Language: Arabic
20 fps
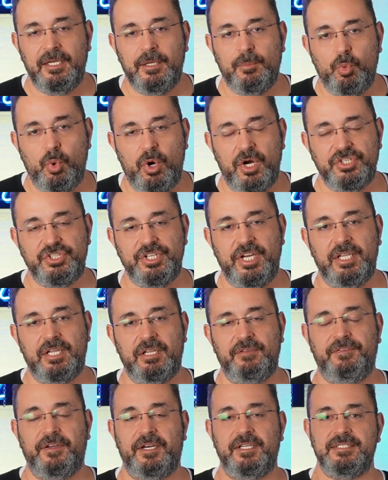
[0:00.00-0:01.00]
مواجهة
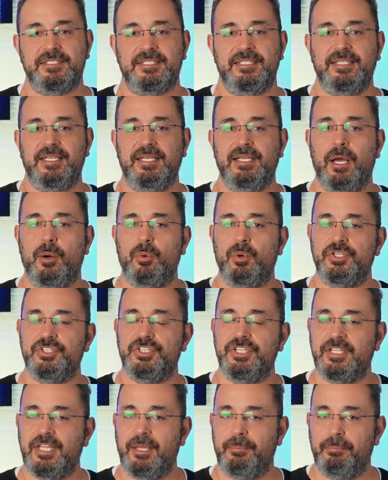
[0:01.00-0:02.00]
الفرنسيين أول
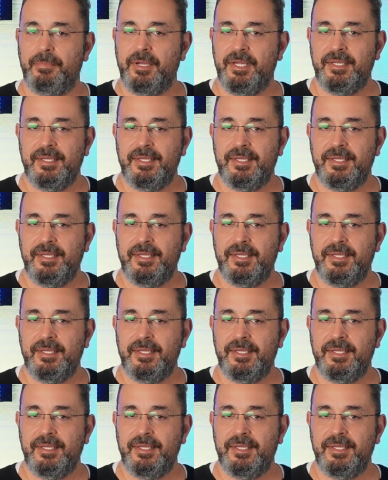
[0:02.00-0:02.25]
شيء تم